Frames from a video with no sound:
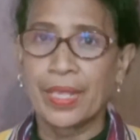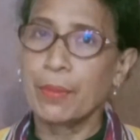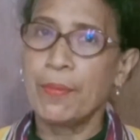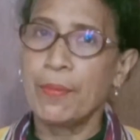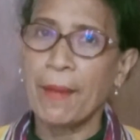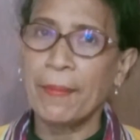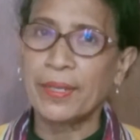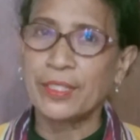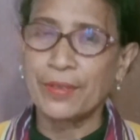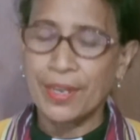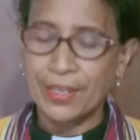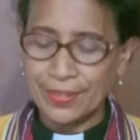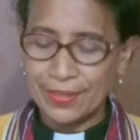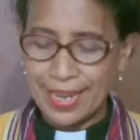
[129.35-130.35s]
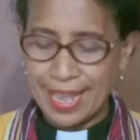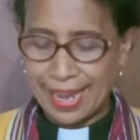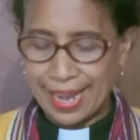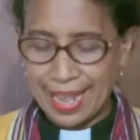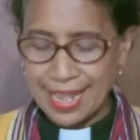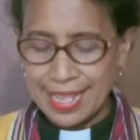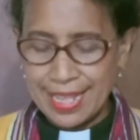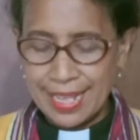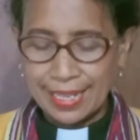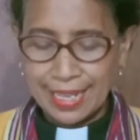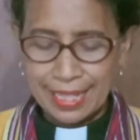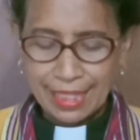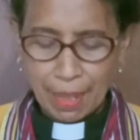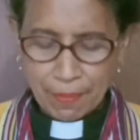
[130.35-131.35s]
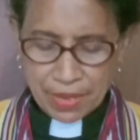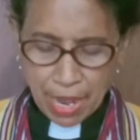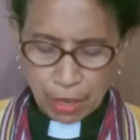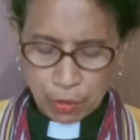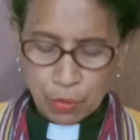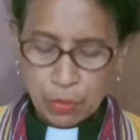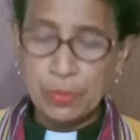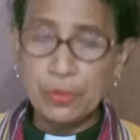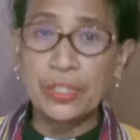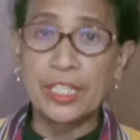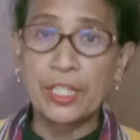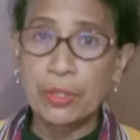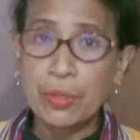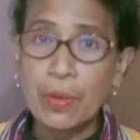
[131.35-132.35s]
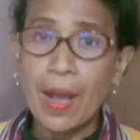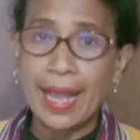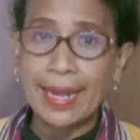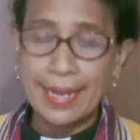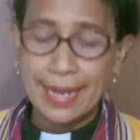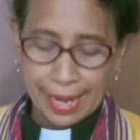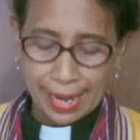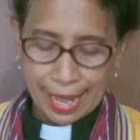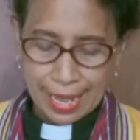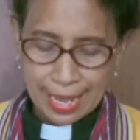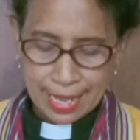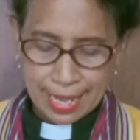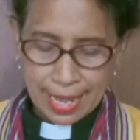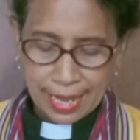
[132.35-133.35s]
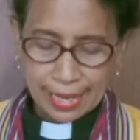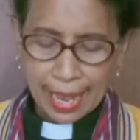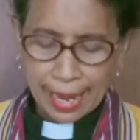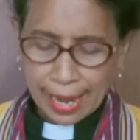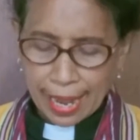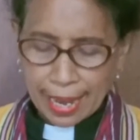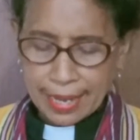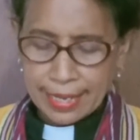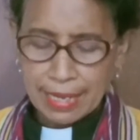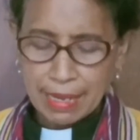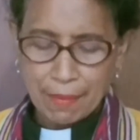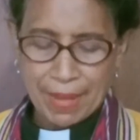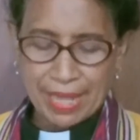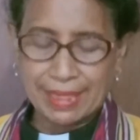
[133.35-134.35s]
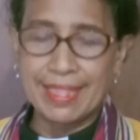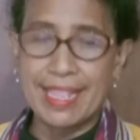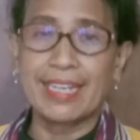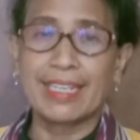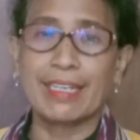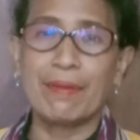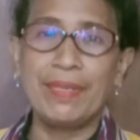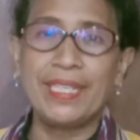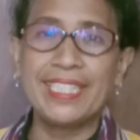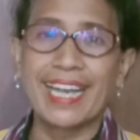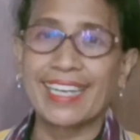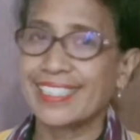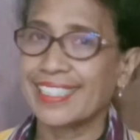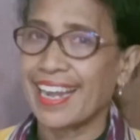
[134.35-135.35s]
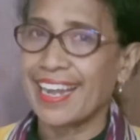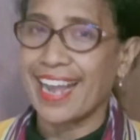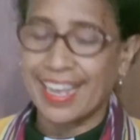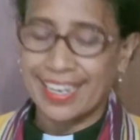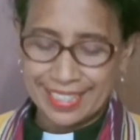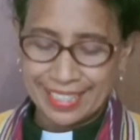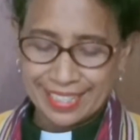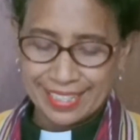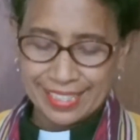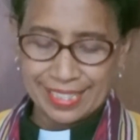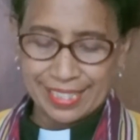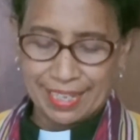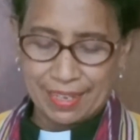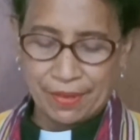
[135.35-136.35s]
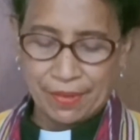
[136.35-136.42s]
Bu Bapak Saudara-saudara kitab Yakobus itu adalah karangan hikmat dan kebijaksanaan Kristen